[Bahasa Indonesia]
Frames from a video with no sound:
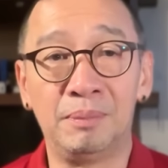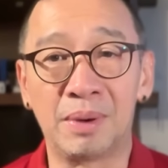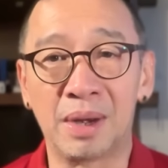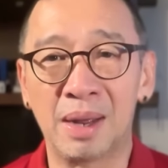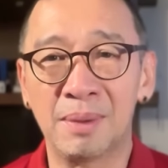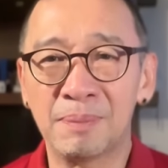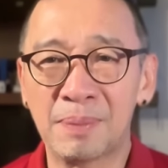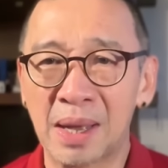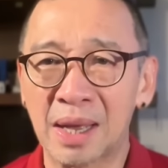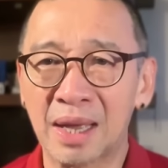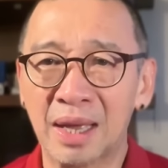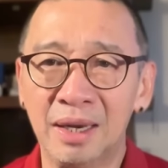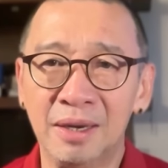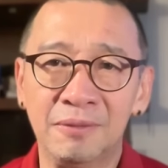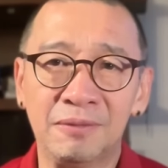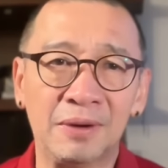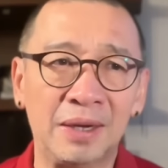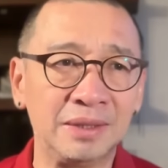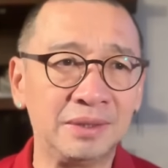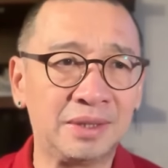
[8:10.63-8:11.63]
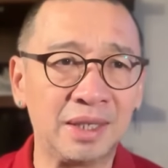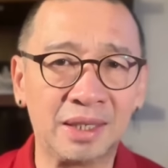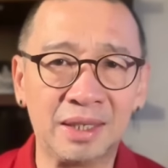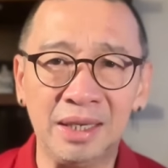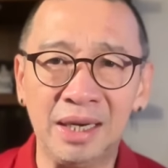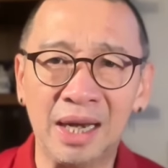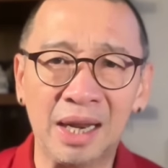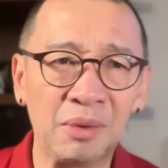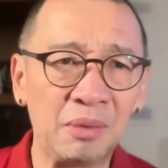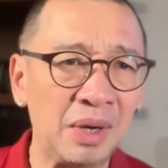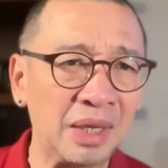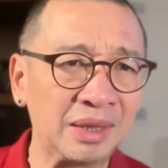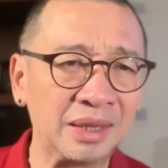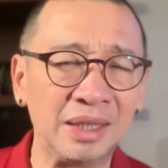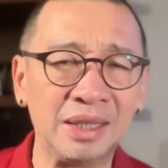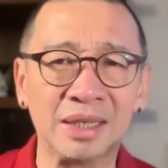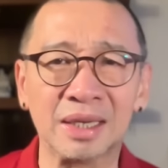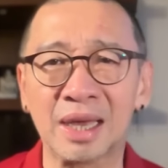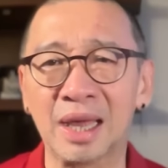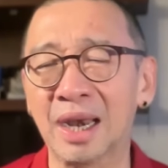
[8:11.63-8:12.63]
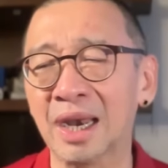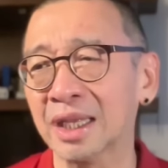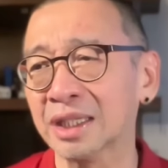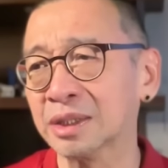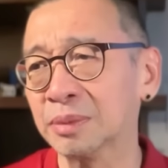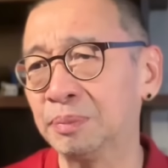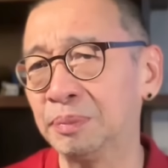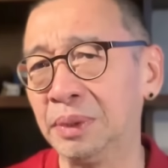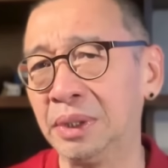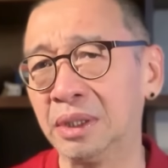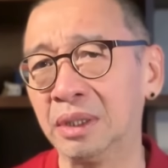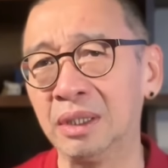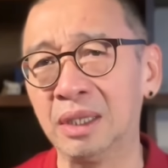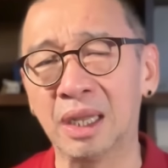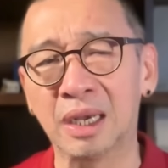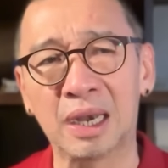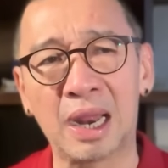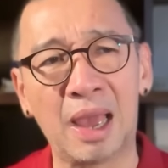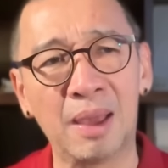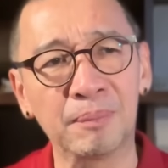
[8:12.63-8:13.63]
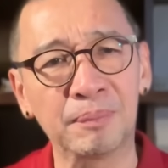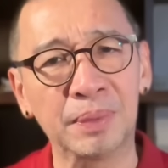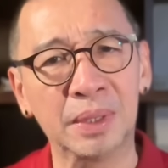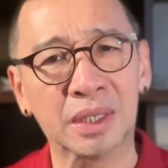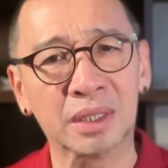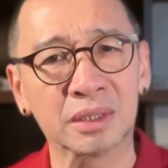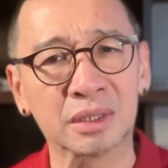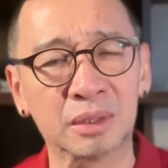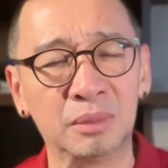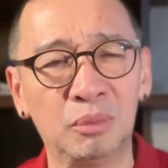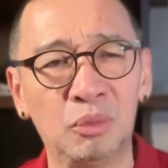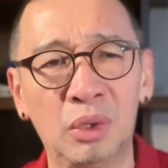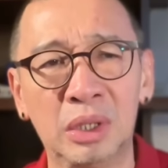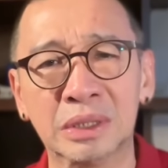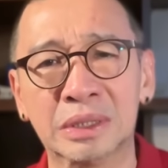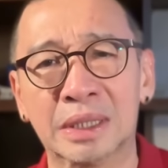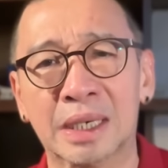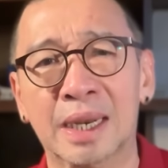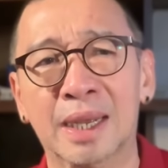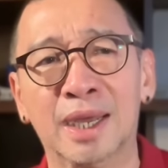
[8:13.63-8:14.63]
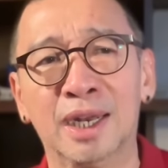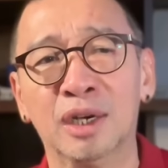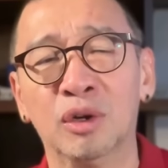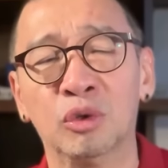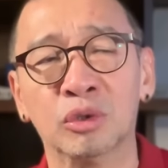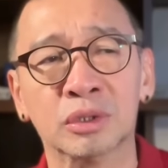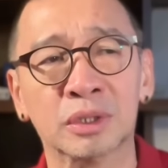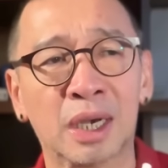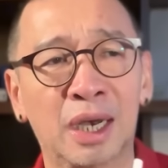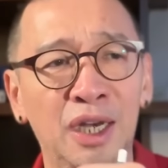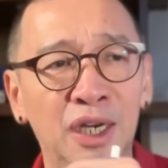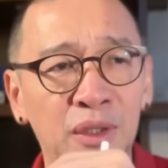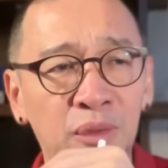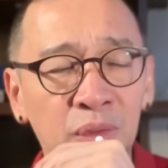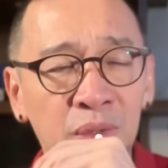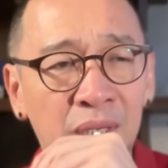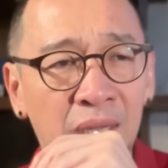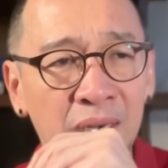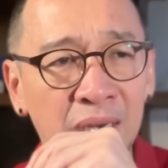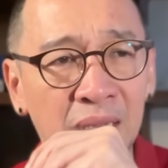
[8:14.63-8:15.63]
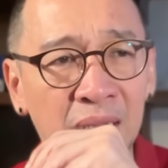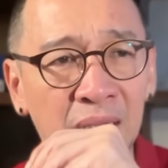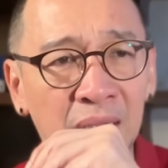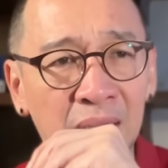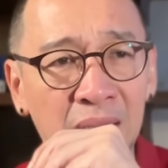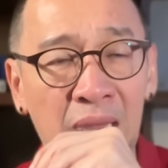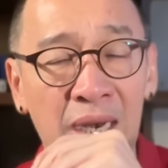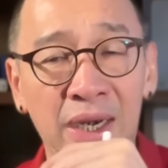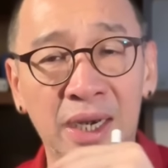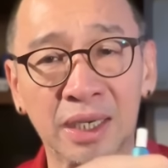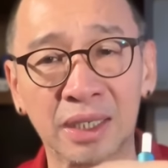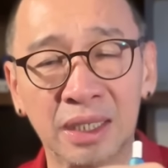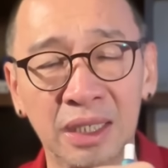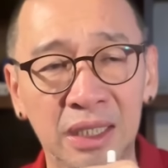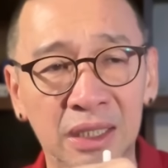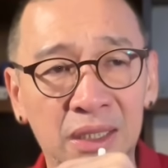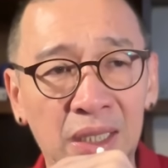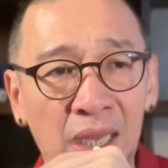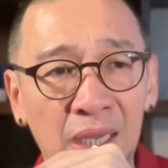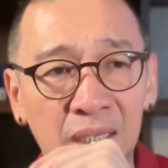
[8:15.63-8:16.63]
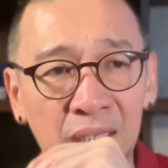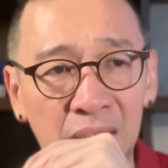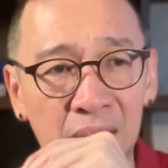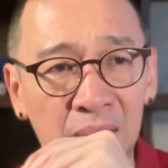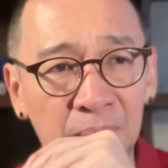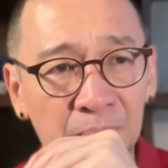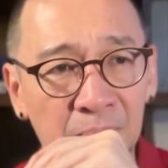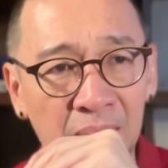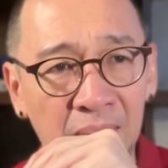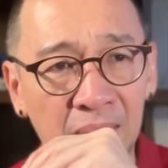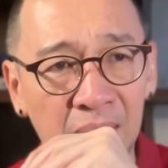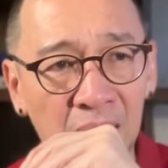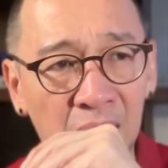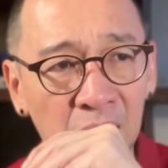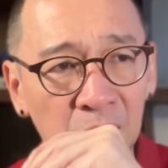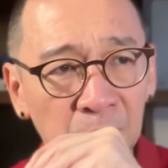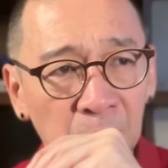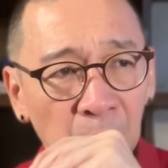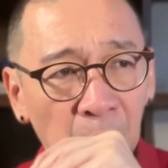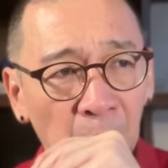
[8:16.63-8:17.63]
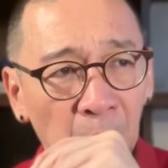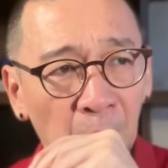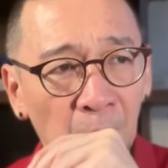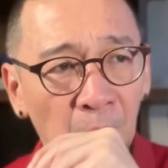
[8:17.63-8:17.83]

Berapa kali Fajar dilewatin kalah speed dan hampir semua serangan Australia itu dari kanan kita, kiri mereka.